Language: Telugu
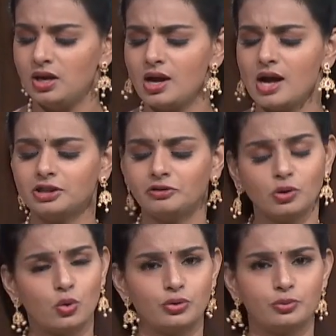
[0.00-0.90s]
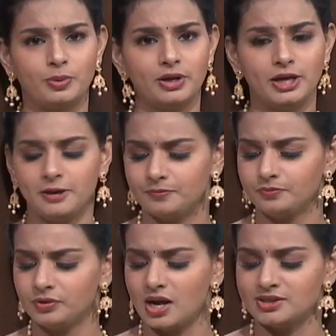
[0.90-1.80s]
ఇక ఆ తర్వాత గోధుమ పిండి
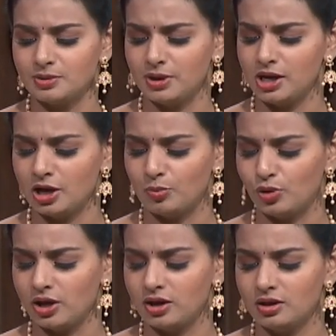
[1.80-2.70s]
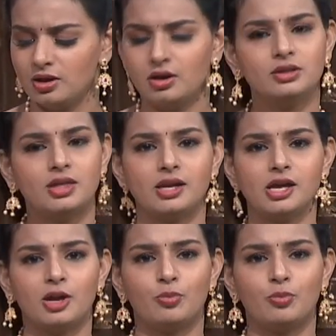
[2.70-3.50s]
కాస్త మిరియాల పొడి ధనియాల